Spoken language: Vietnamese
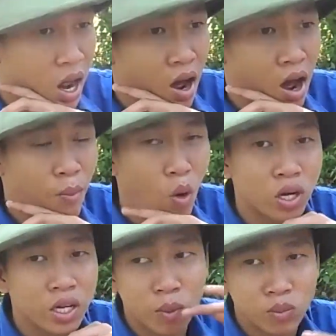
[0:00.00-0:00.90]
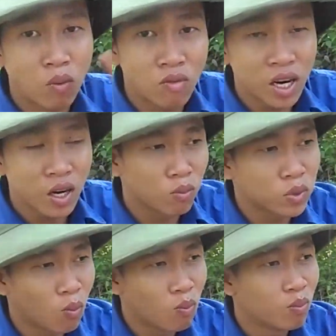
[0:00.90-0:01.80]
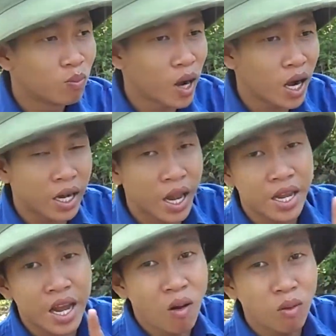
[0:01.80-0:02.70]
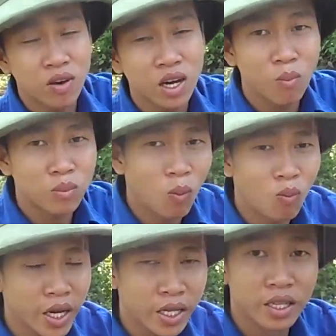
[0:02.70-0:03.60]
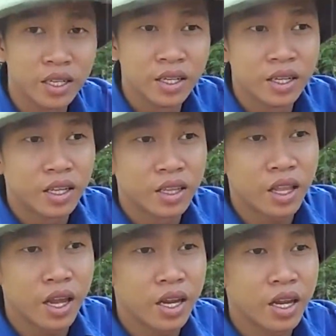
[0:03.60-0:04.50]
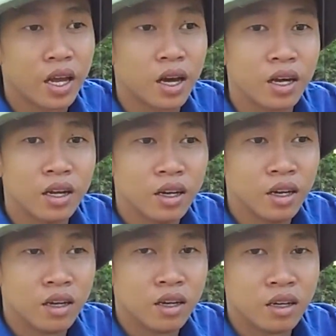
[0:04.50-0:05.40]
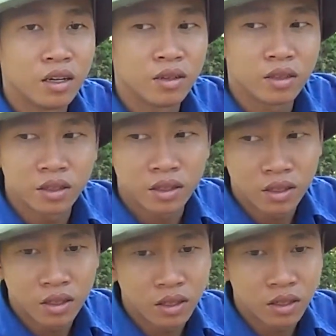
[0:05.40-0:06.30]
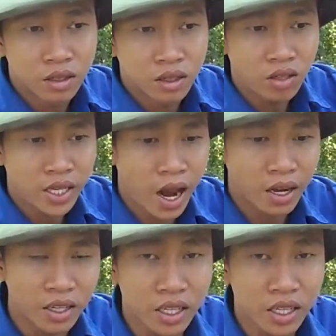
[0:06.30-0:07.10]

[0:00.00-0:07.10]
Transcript: là mọi người dùng xong vứt lung tung mà khi cái đó mà vứt lung tung ấy thì uh, nó sẽ ảnh